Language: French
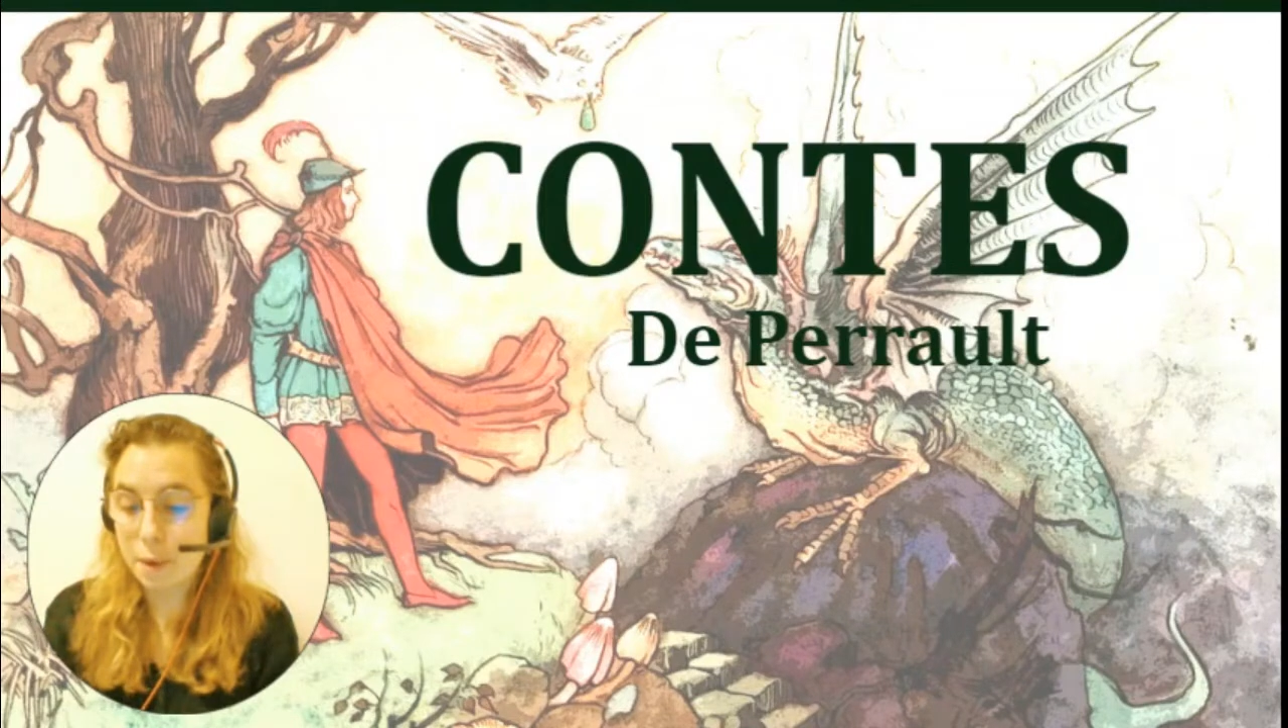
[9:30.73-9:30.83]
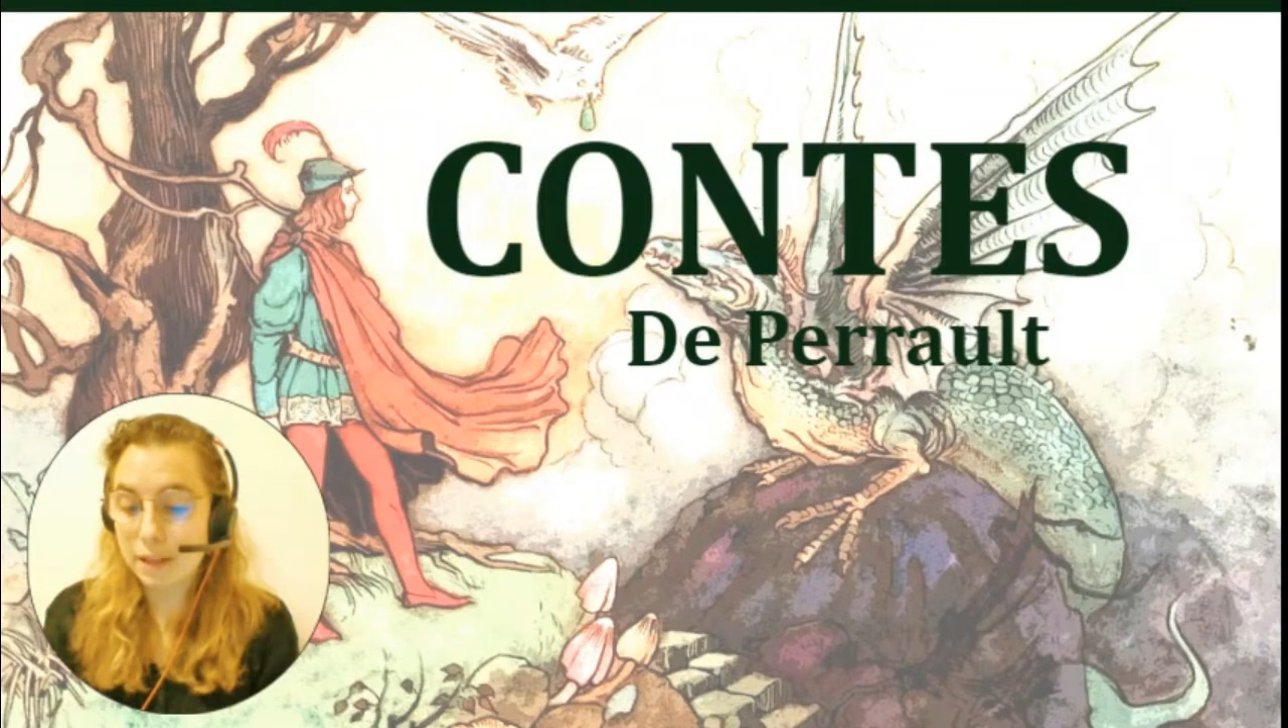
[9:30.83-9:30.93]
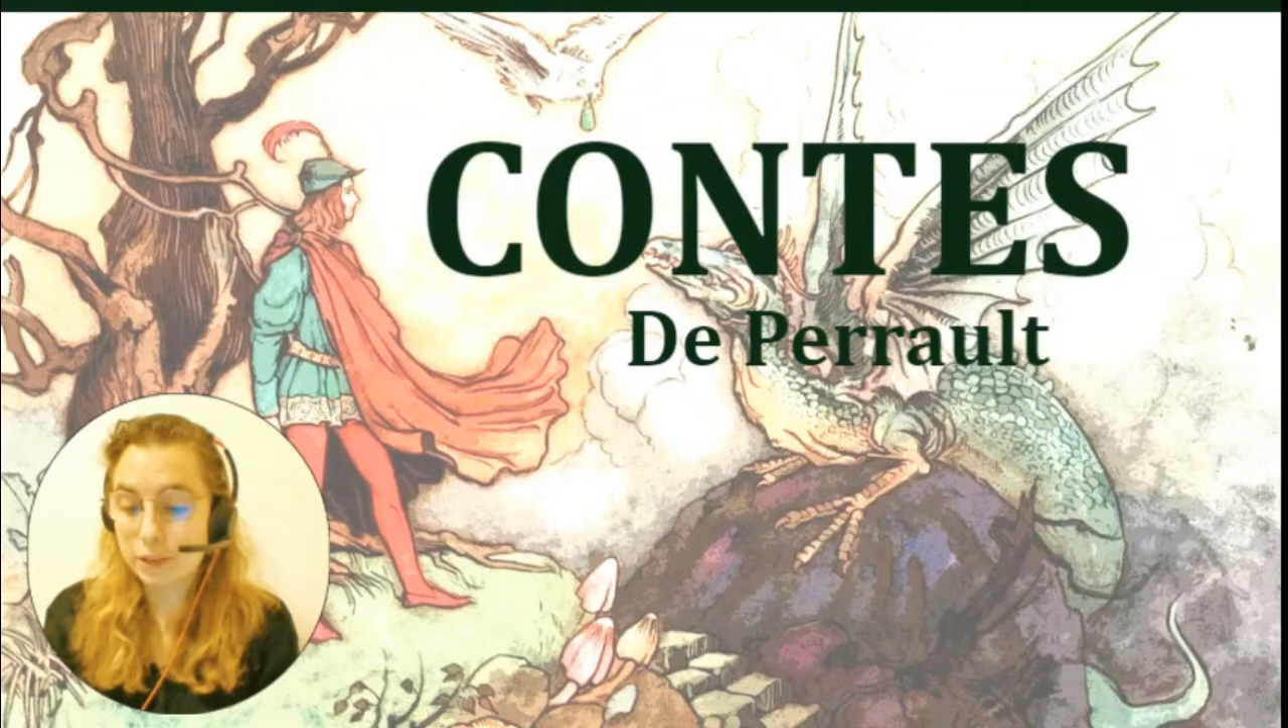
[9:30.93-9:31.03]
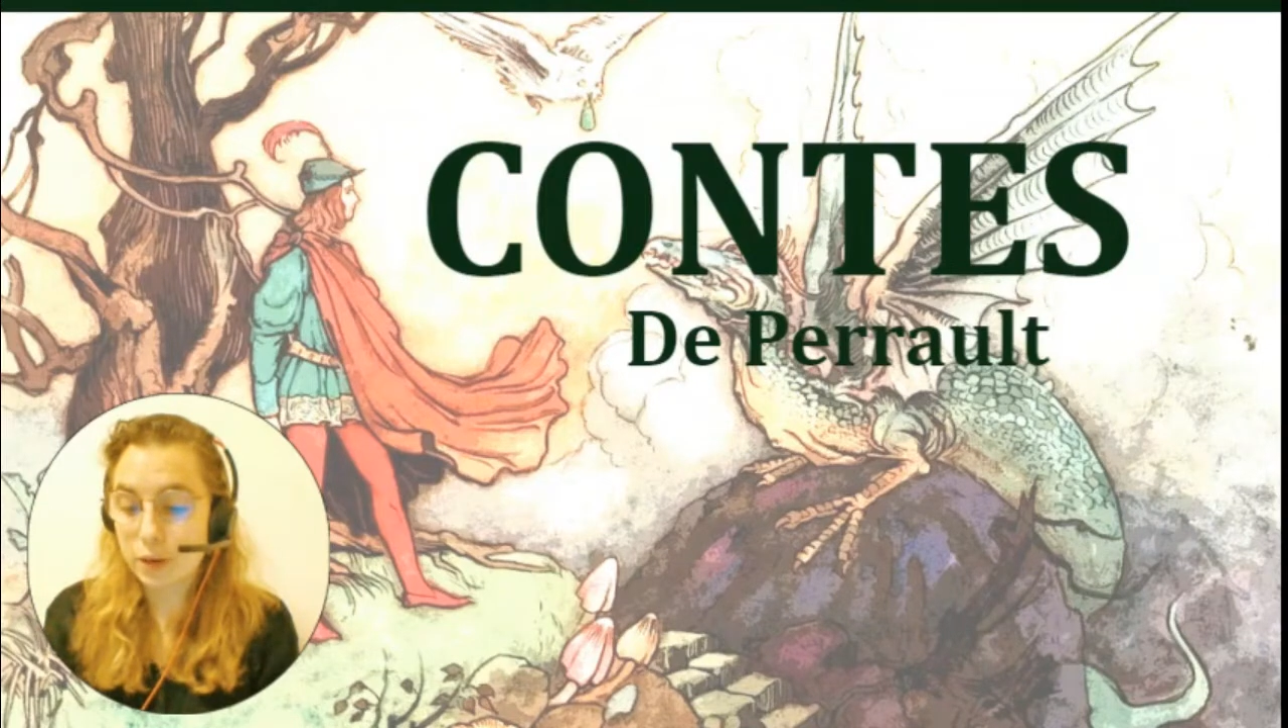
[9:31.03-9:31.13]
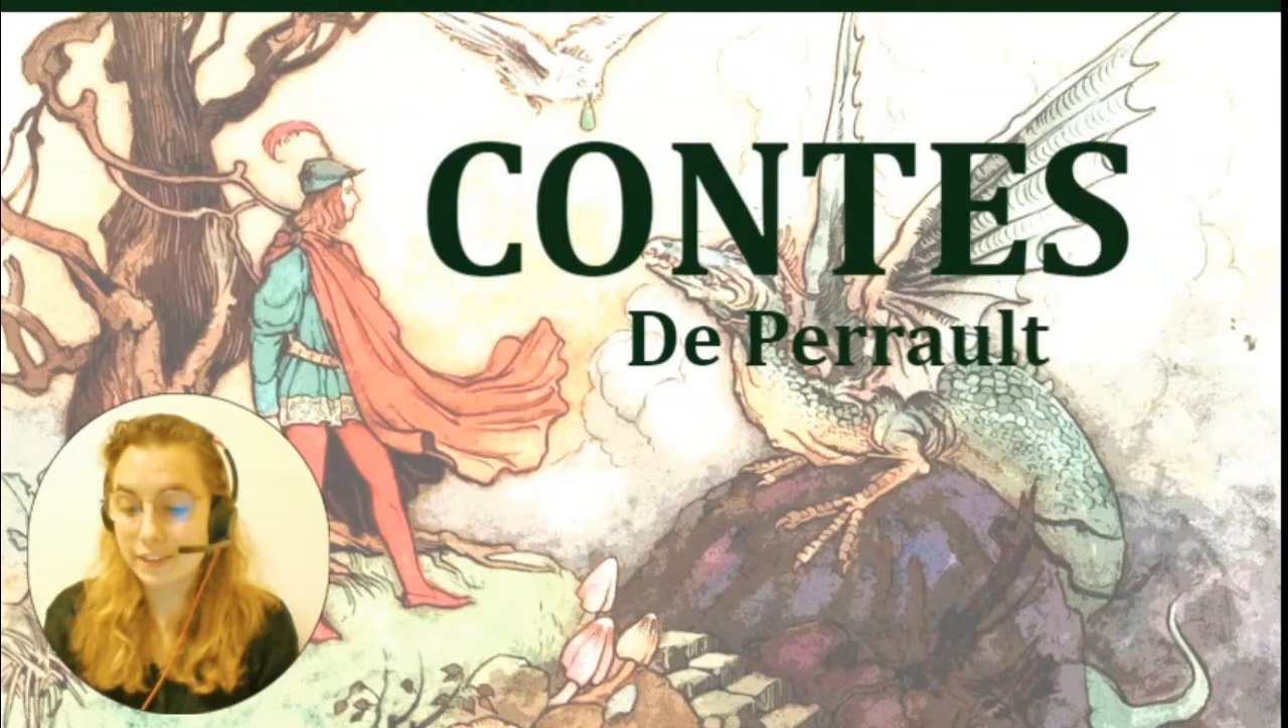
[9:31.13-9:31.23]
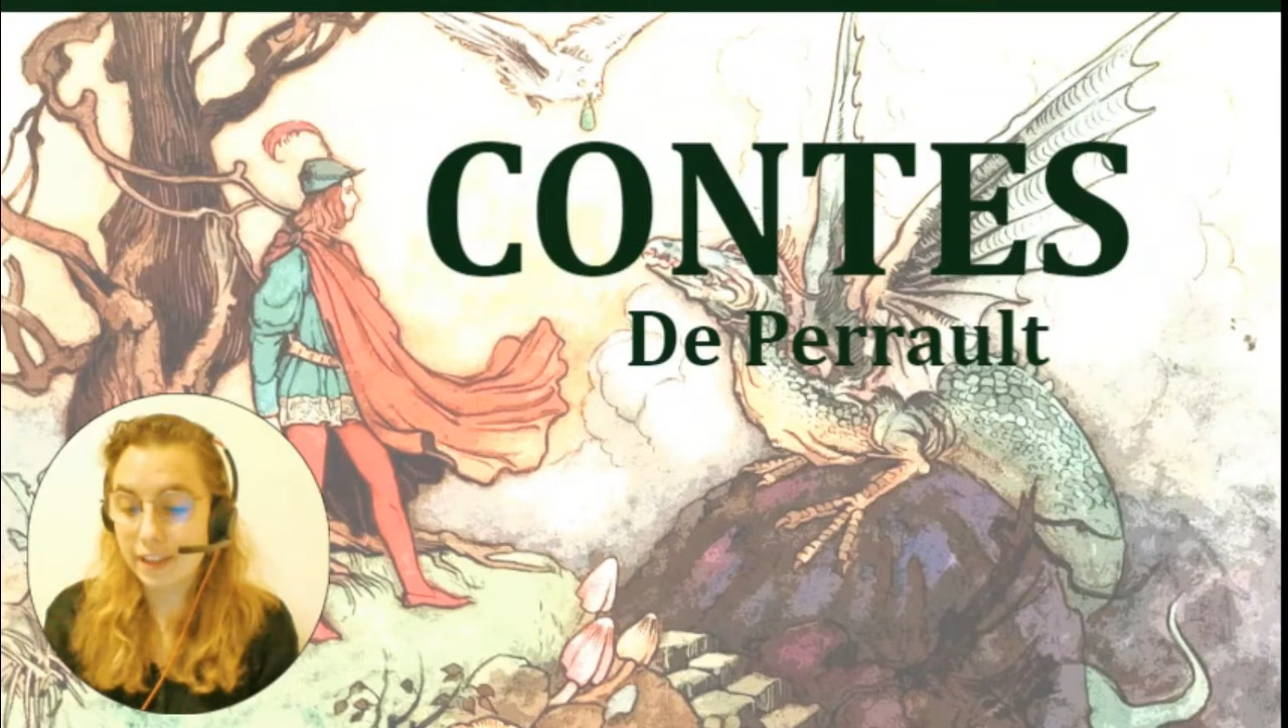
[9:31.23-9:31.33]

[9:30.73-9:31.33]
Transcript: abattre